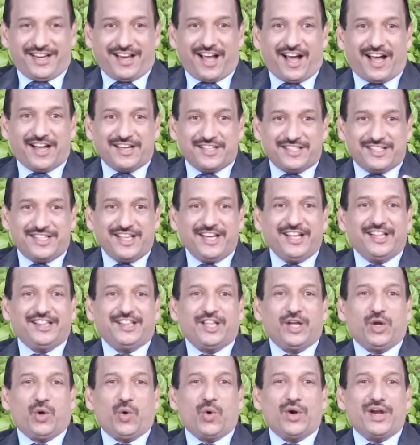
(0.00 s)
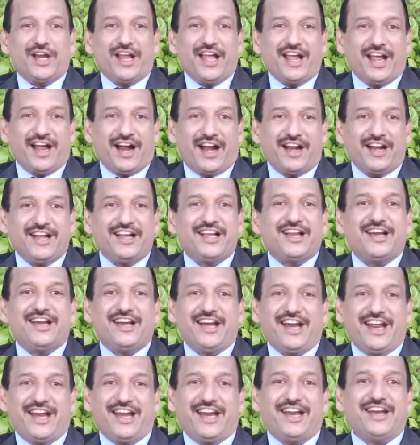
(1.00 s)
நான் சிரித்து கொண்டே
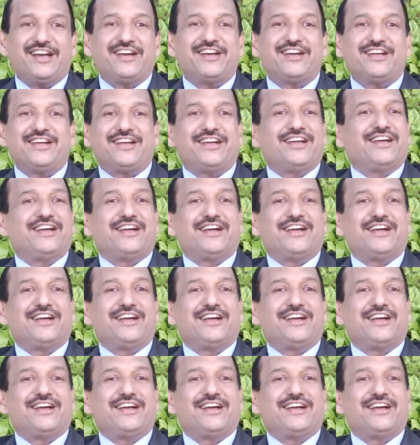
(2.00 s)
அழுகின்றேன் என்று